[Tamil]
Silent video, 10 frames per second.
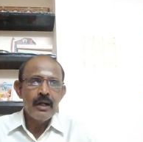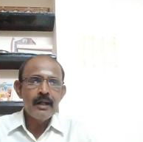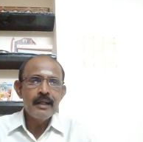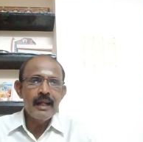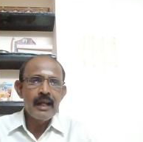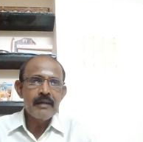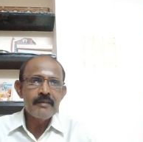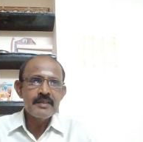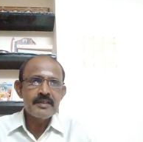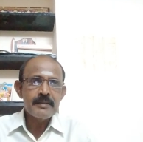ஆன்டி
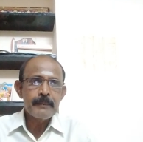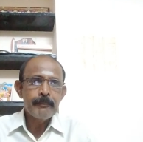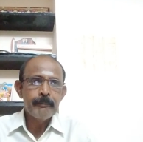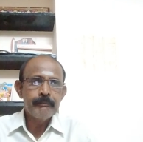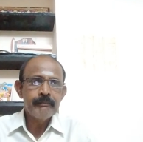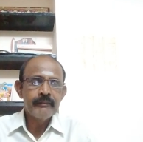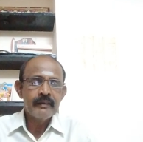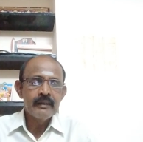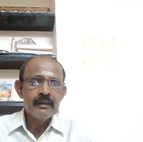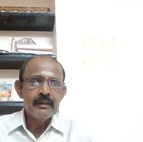கிளாக்விஸ்
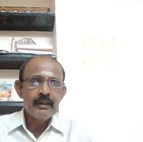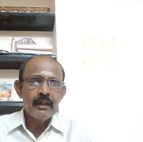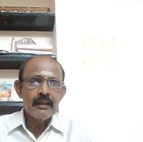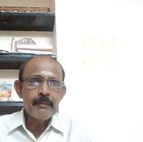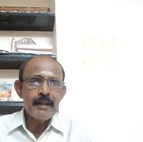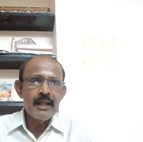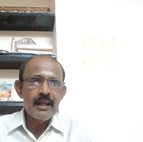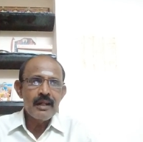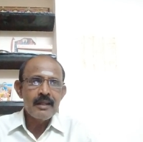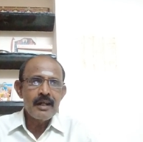அந்த மாதிரி
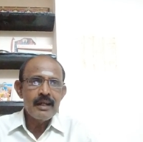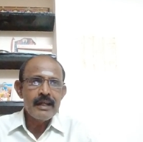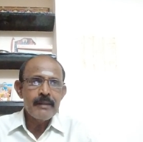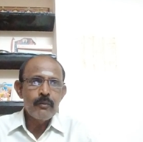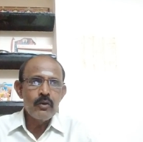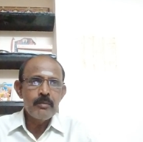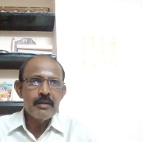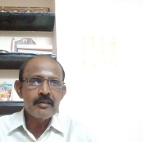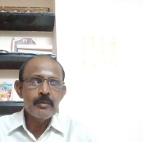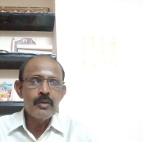இருக்கிறதுனால மூணு
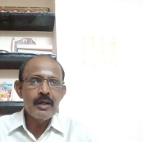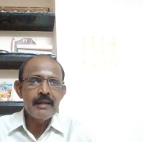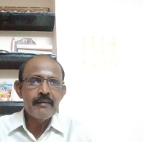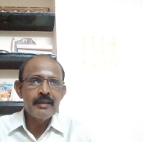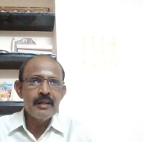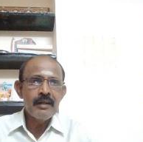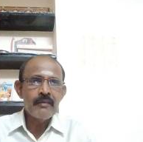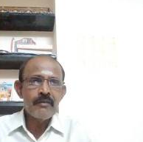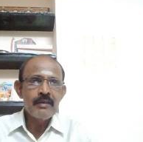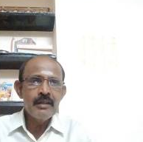மாதத்துக்கு முன்னாடியே வந்து
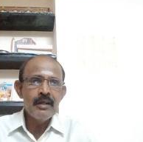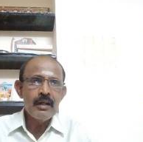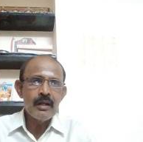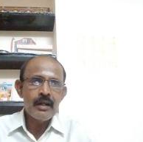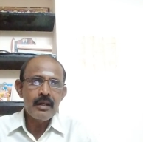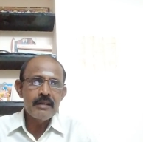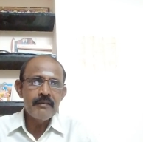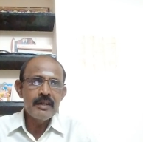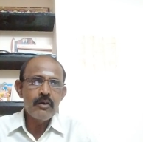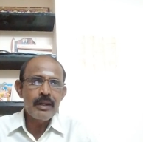அவர் வந்து அடுத்த
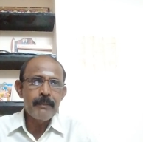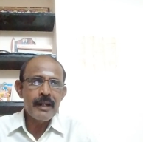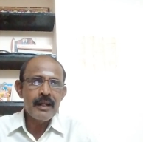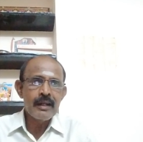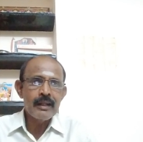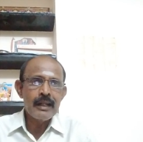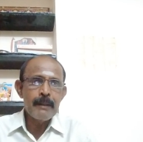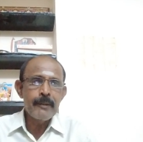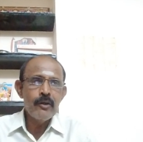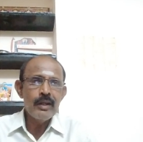வீட்டினுடைய பலன்
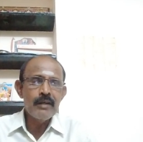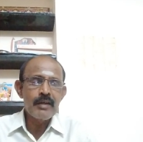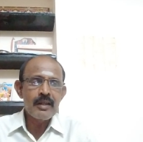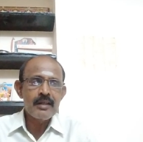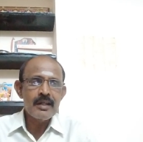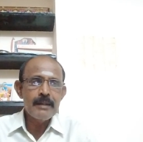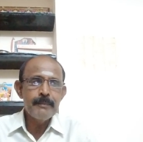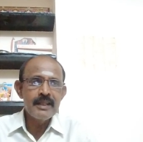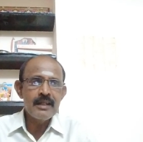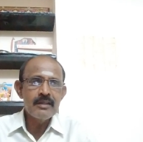ஏன்னா பின்னோக்கி வர்றதுனால
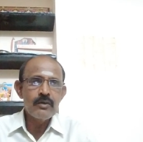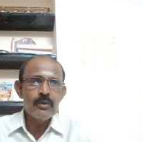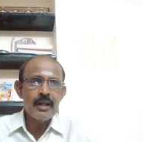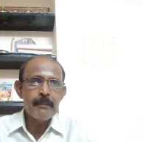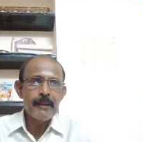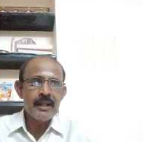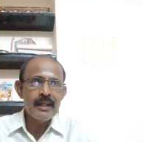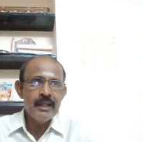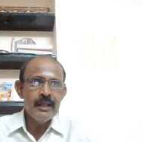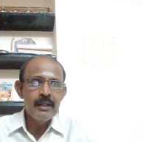மிதினத்துக்கு உண்டான
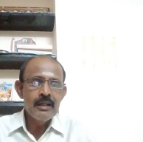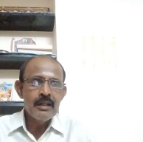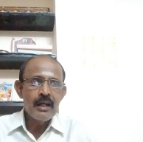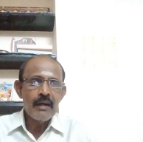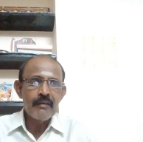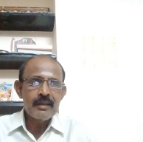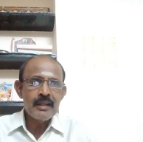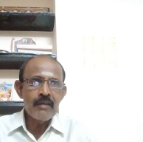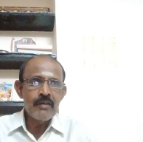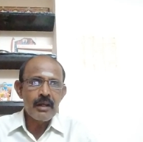பலனை அவர்
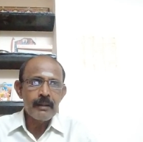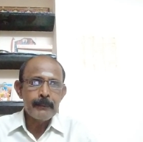தருவார்